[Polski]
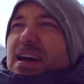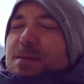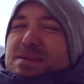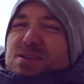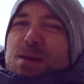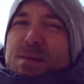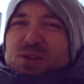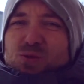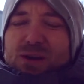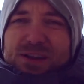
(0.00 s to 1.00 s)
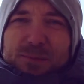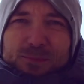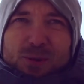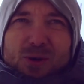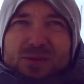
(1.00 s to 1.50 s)
Chyba zrobiłem aktualnie
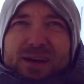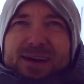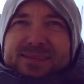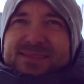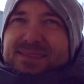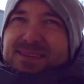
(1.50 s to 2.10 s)
ponad